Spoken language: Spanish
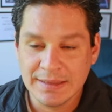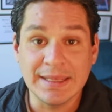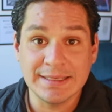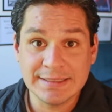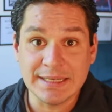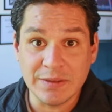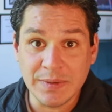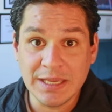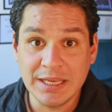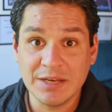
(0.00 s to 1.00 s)
de
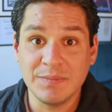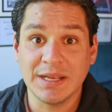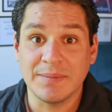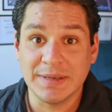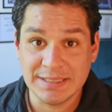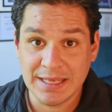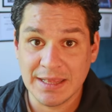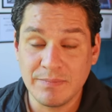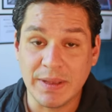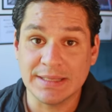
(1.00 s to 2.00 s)
escribir, mi capacidad
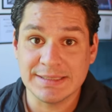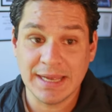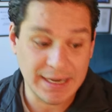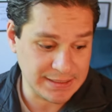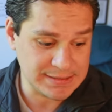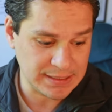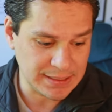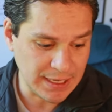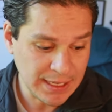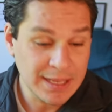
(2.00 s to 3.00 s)
de pensar, etc.